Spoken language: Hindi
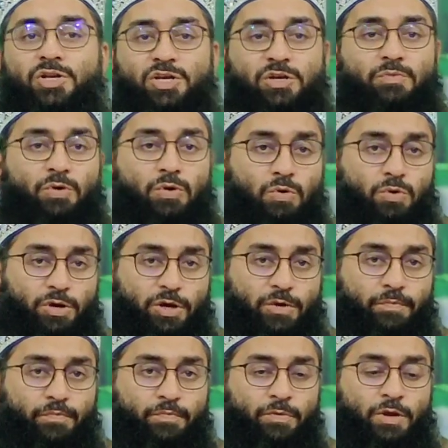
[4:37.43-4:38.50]
करीब होगी
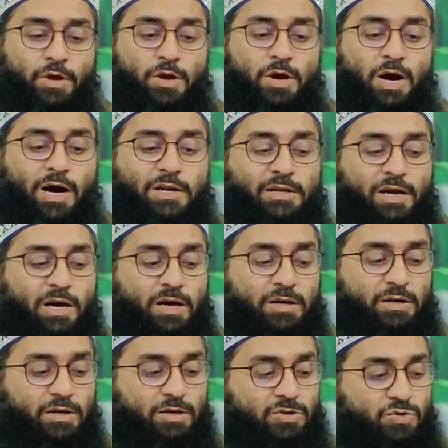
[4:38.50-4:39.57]
अल्लाह
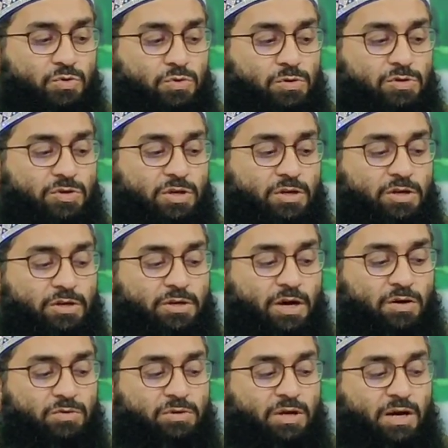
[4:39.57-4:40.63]
के रसूल
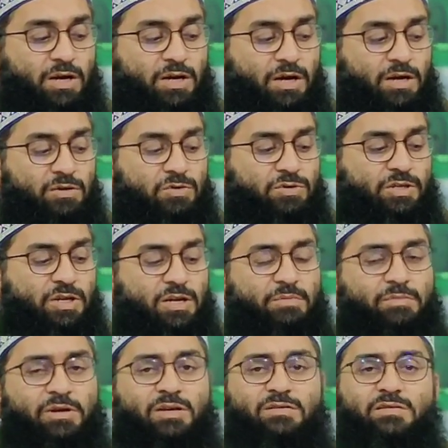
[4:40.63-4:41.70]
सल्लल्लाहु अलैहि
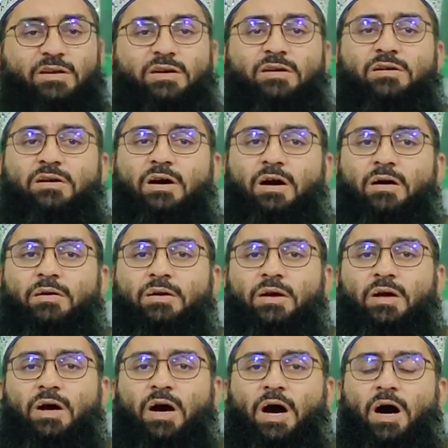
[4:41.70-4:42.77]
वसल्लम के ज़िक्र का
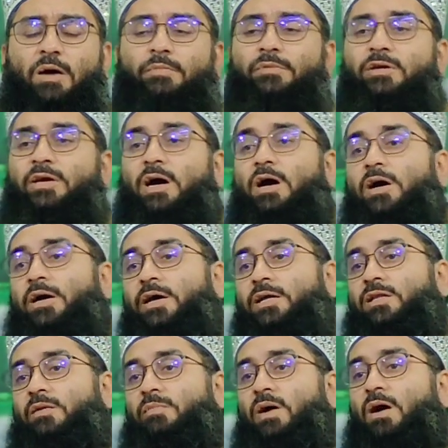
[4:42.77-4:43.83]
हम क्या
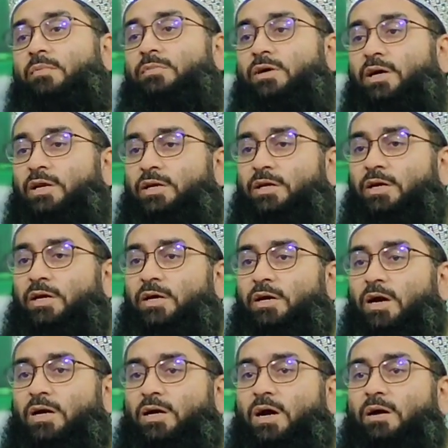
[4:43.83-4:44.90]
अहतमाम करेंगे
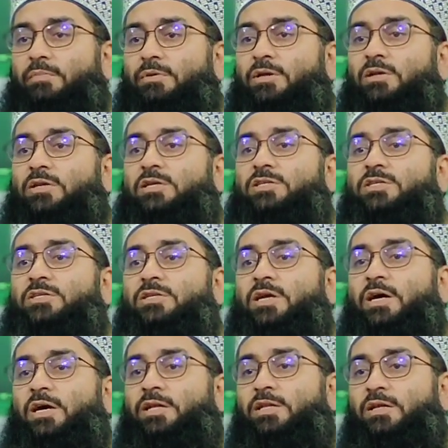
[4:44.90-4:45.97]
अकाबिर ने
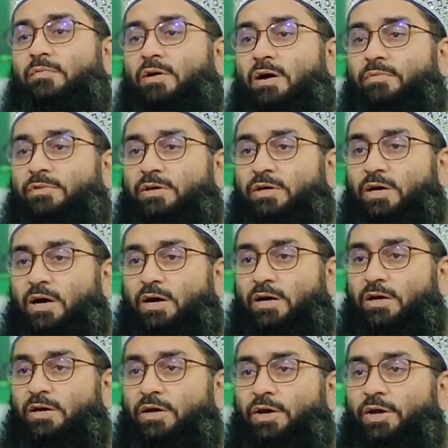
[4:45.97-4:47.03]
जितना अहतमाम किया
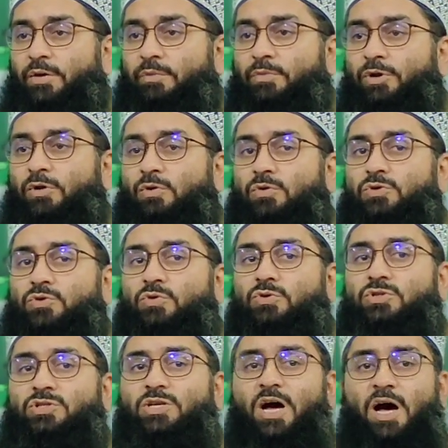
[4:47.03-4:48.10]
है
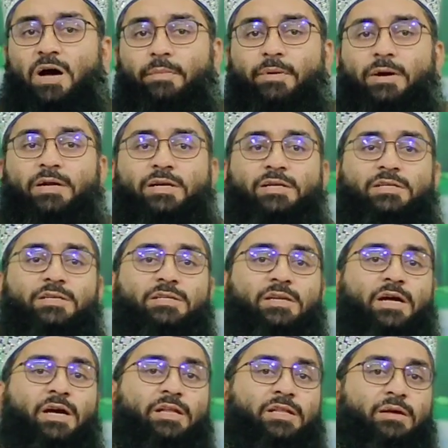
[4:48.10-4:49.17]
बिलखसूस सहाबा ने
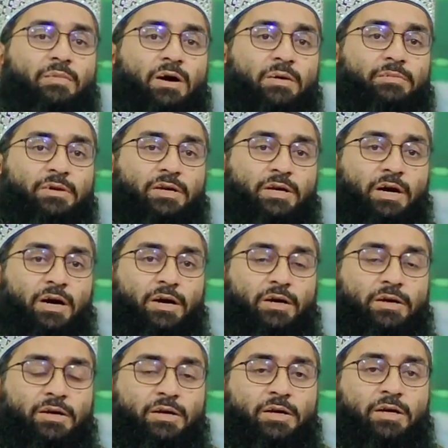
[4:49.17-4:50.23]
जितना अहतमाम किया है
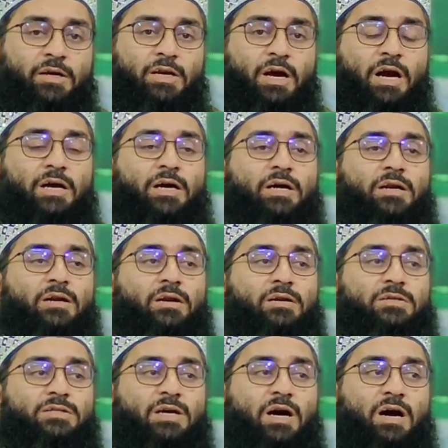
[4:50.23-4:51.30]
कि अगर
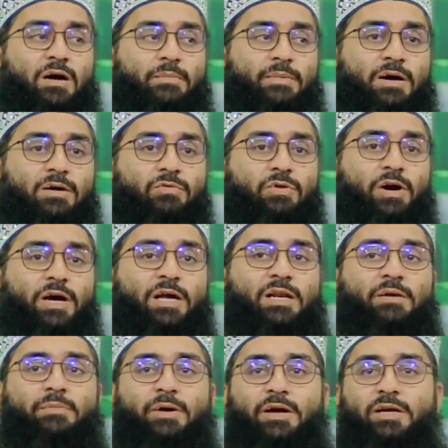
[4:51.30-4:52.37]
सहाबा व
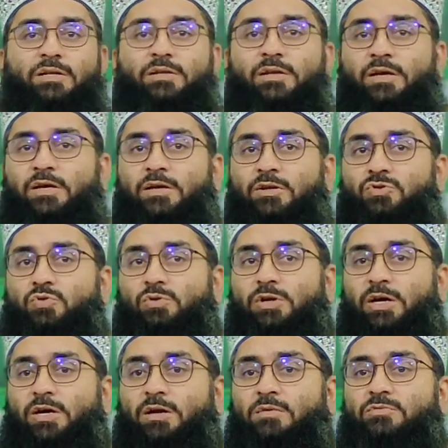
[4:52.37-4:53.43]
अहल बैत ने रसूल
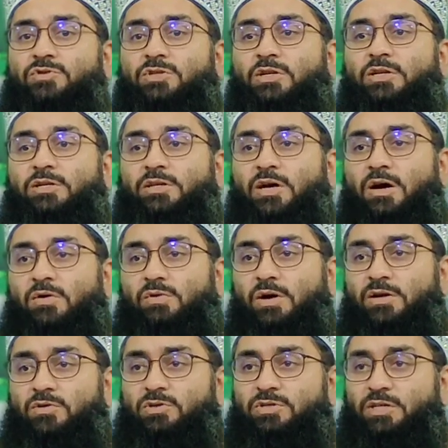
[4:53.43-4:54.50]
अक्रम सल्ला
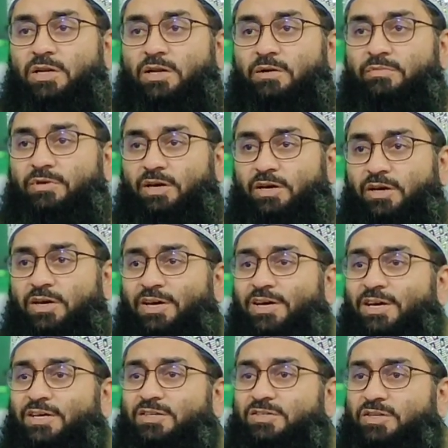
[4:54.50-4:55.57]
वसम के
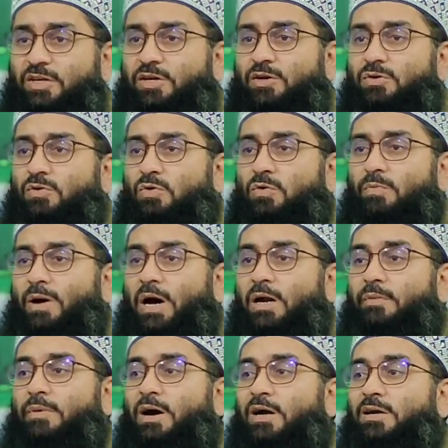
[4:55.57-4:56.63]
ज़िक्र को
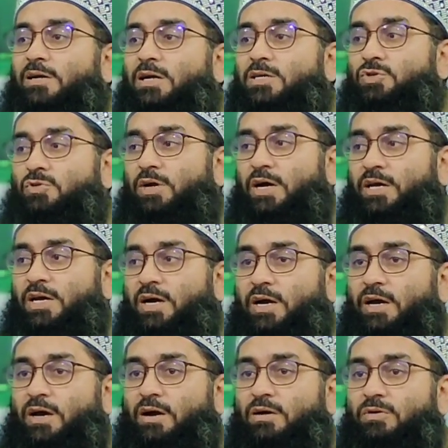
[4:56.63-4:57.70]
बार बार न सुनाया
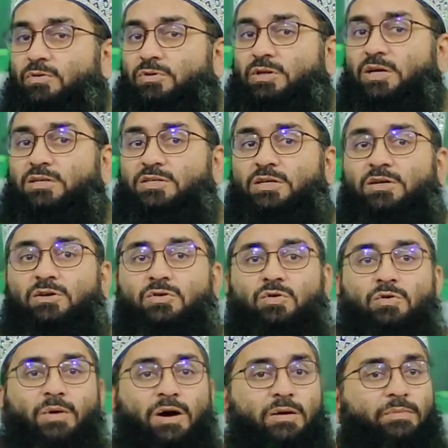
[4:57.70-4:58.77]
गया होता ज़िक्र
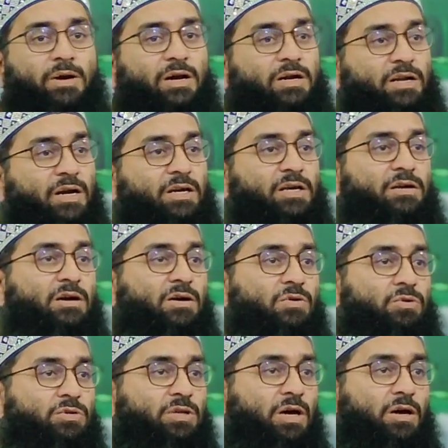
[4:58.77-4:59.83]
को बार बार न किया
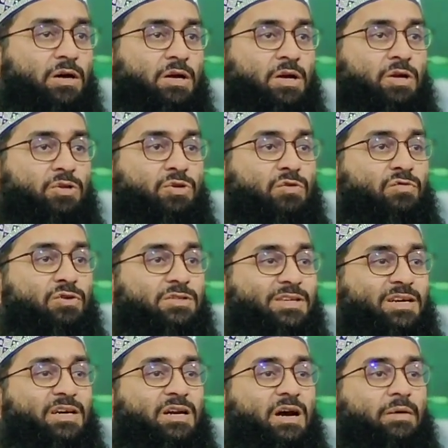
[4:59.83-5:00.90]
होता तो वो
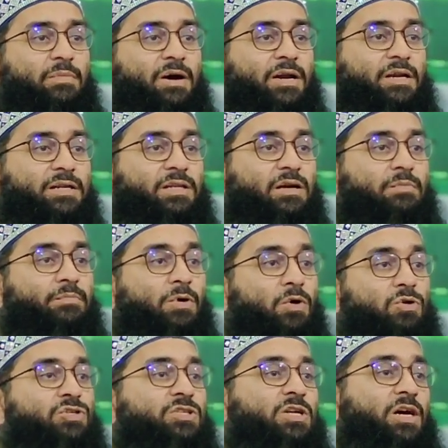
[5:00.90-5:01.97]
ज़िक्र हमारे तक
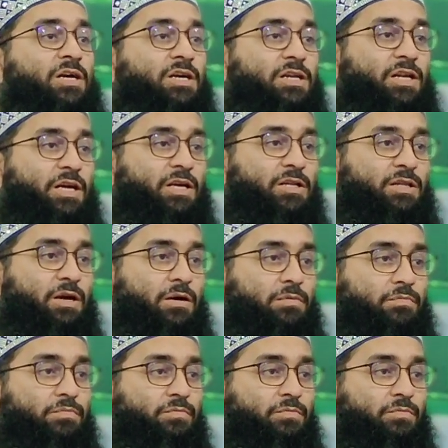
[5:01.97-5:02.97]
पहुँचता ही नहीं था